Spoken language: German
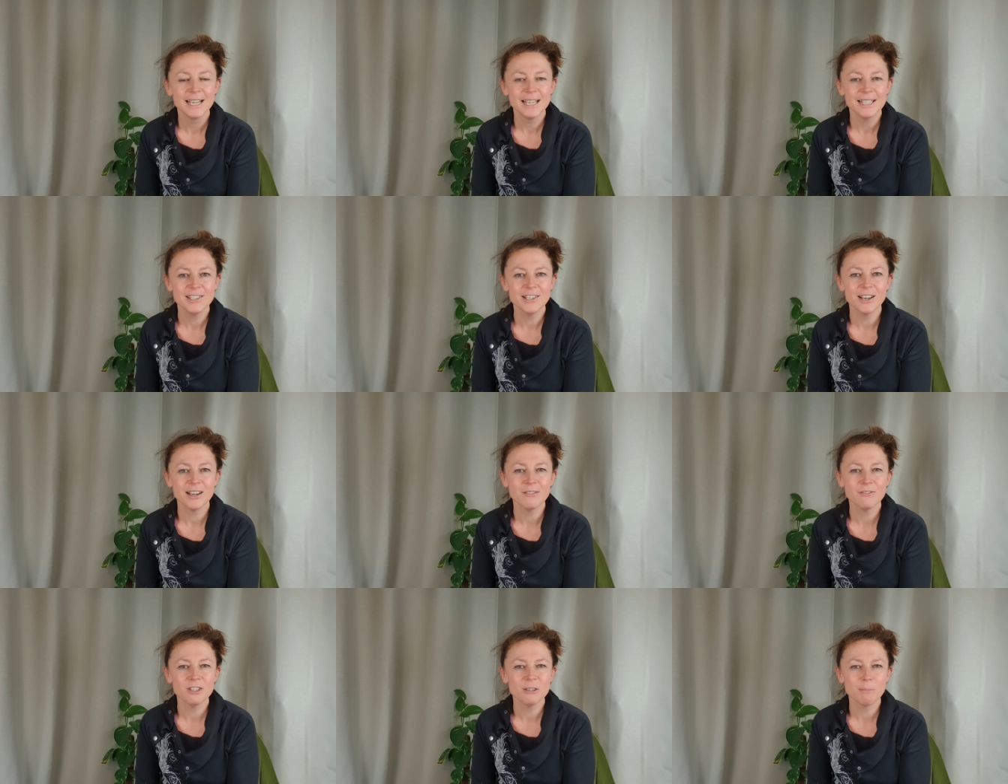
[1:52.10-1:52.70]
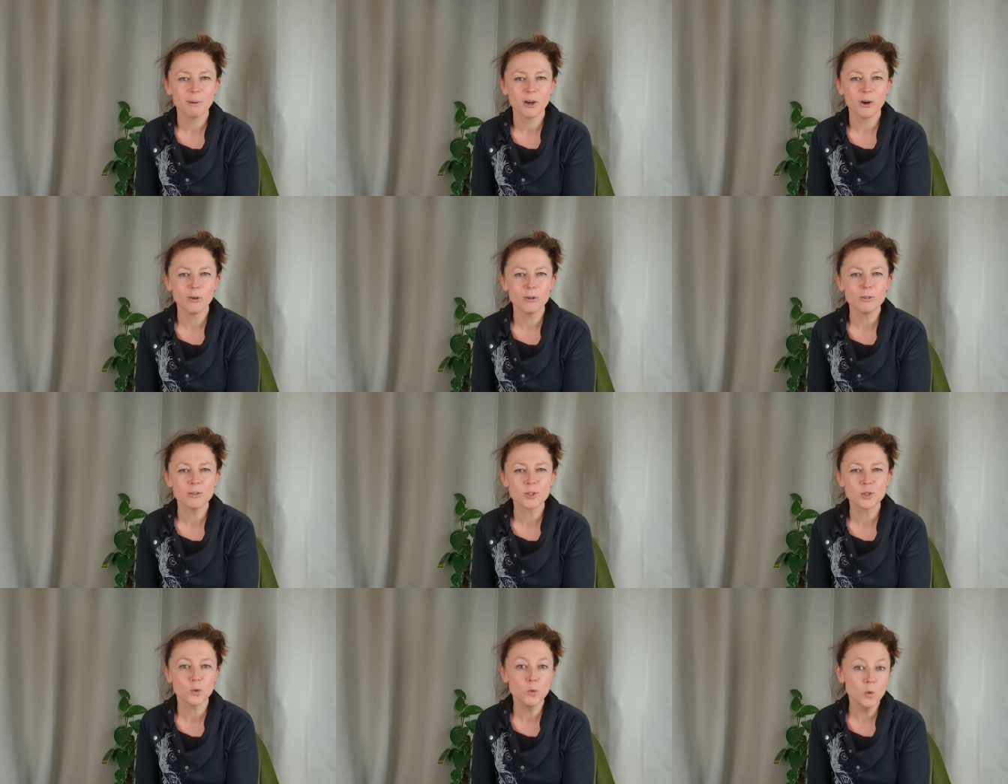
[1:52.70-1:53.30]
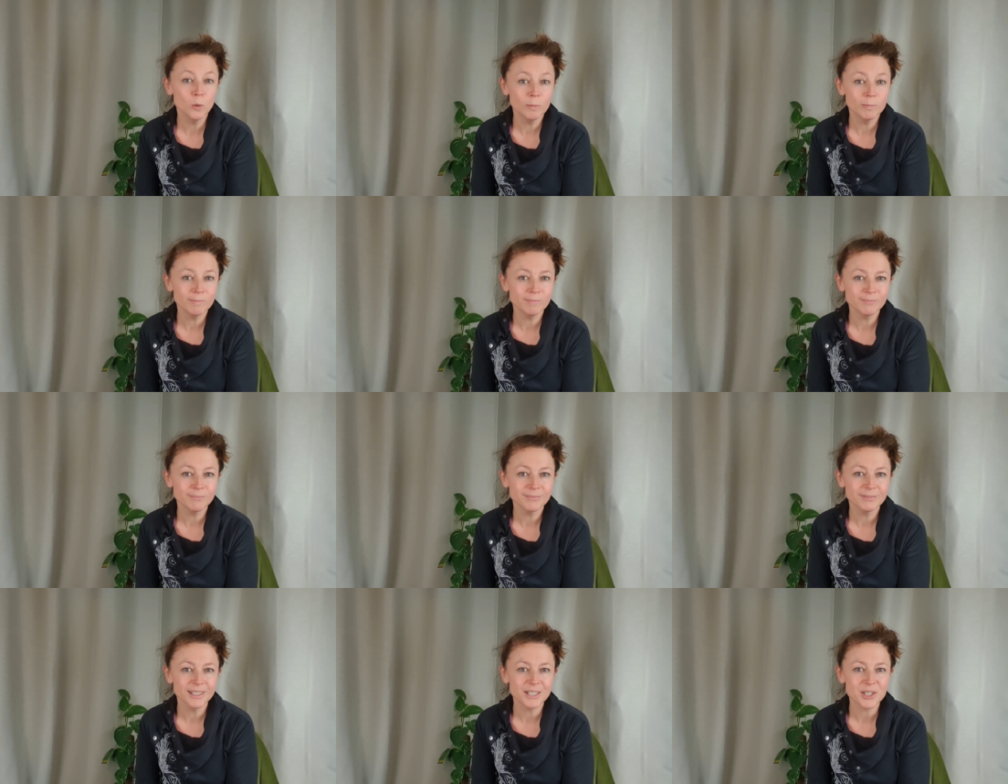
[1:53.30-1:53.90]
Ja, wir brauchen Zoom.
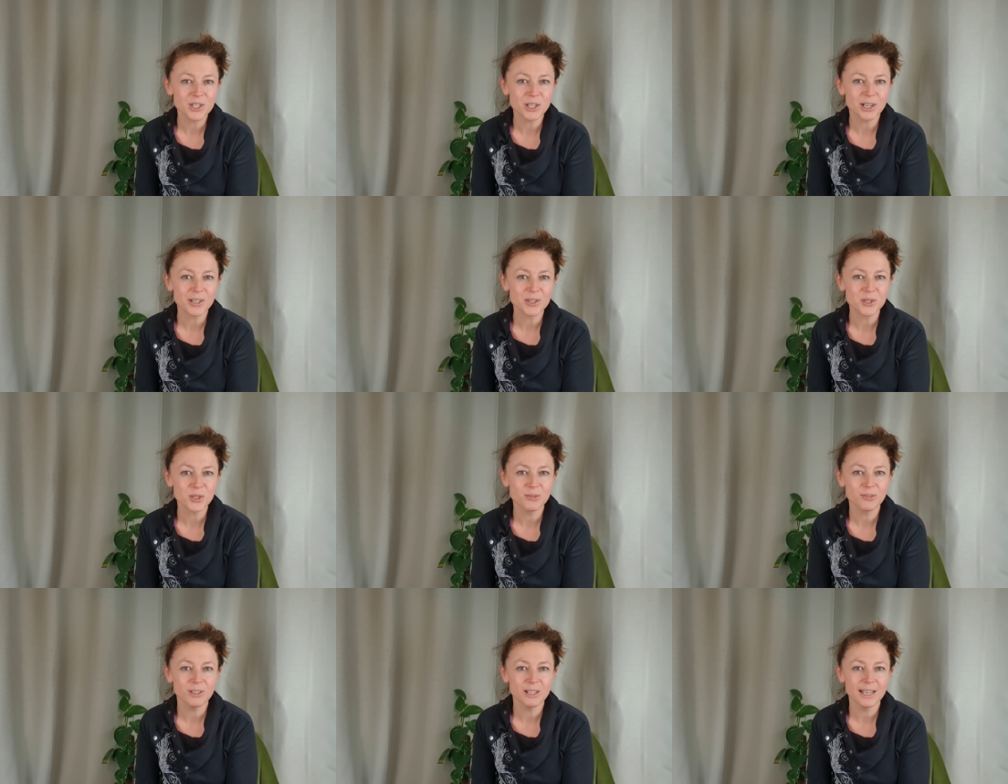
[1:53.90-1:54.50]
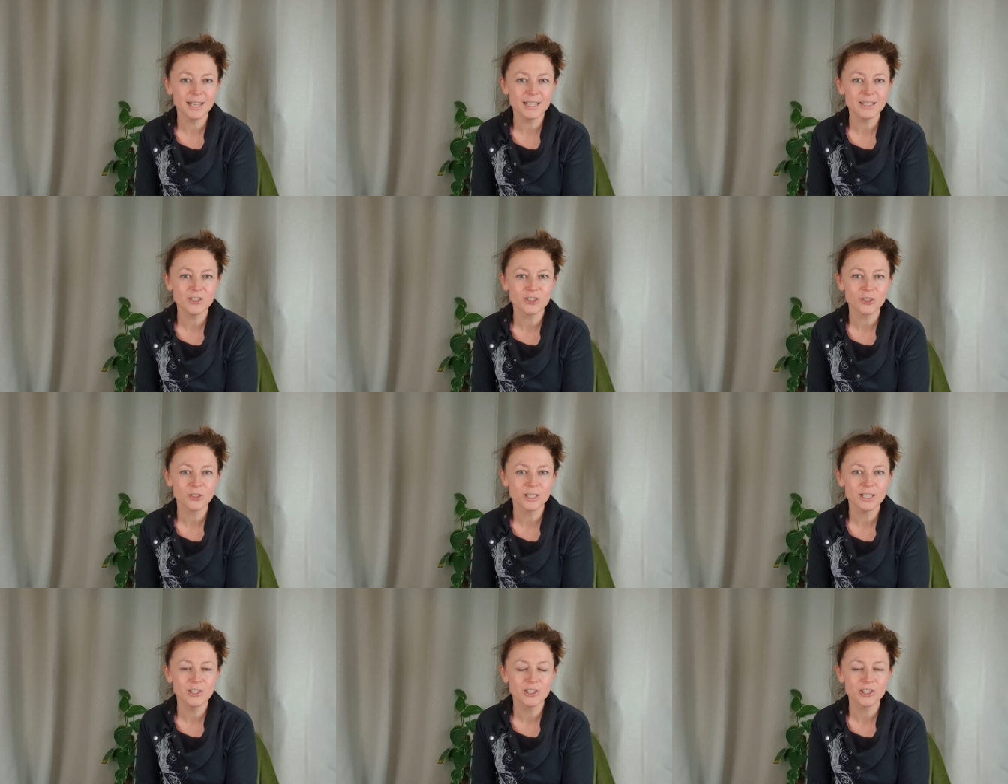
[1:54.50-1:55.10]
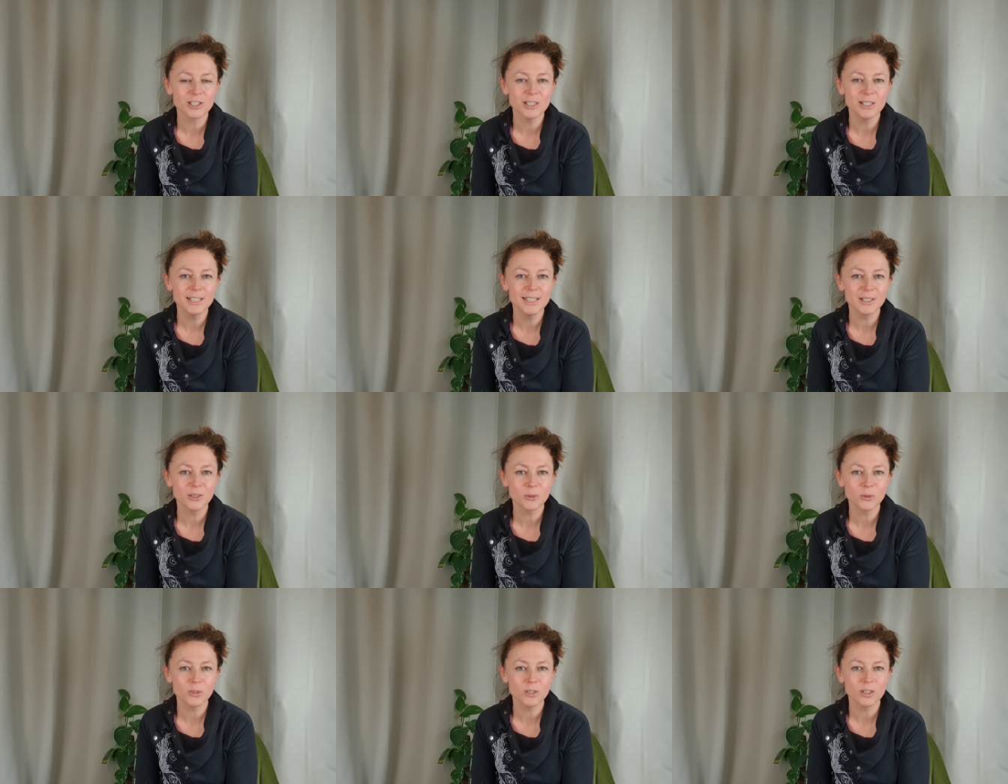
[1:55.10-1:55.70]
Das hast du vielleicht schon
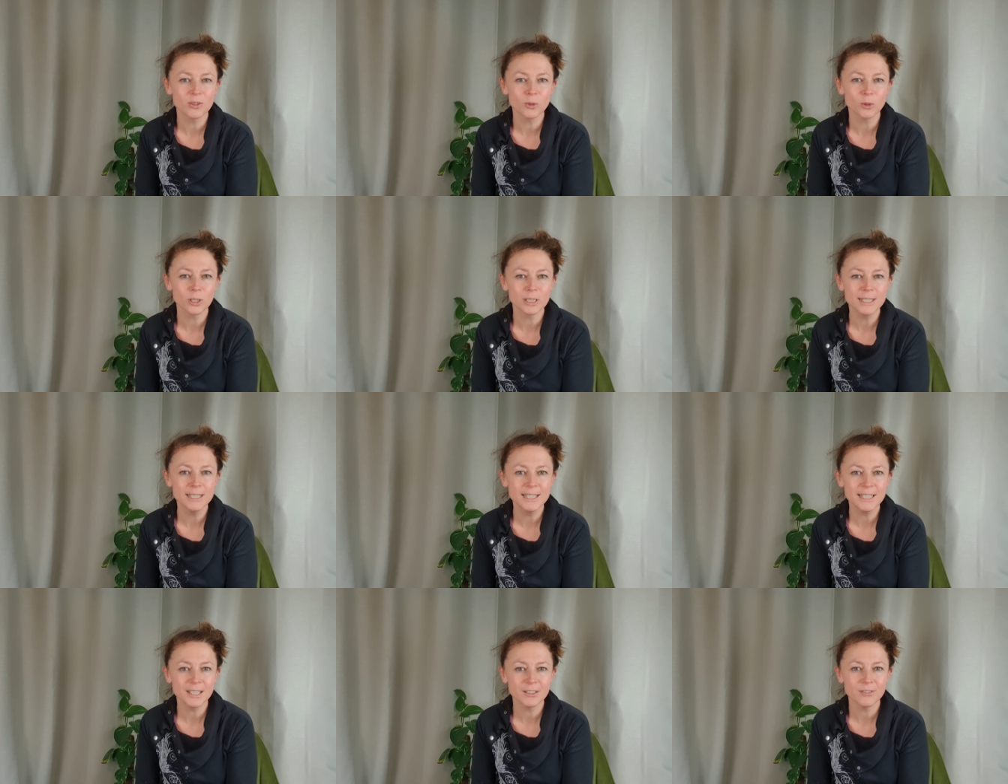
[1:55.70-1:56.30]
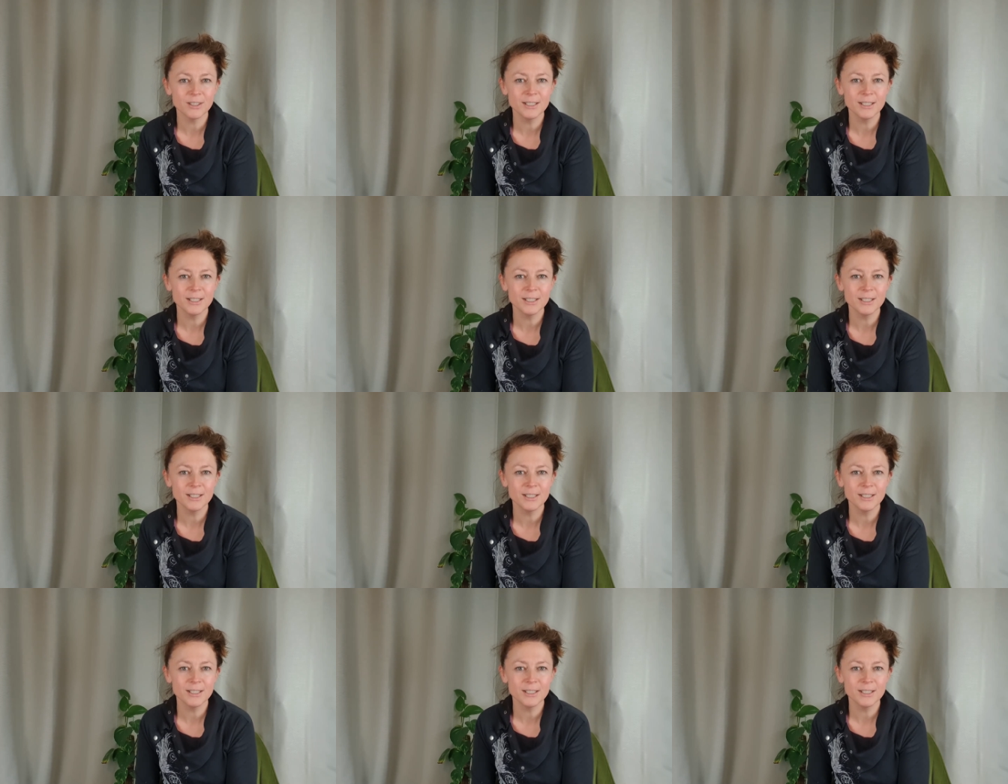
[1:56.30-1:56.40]
installiert oder noch nicht.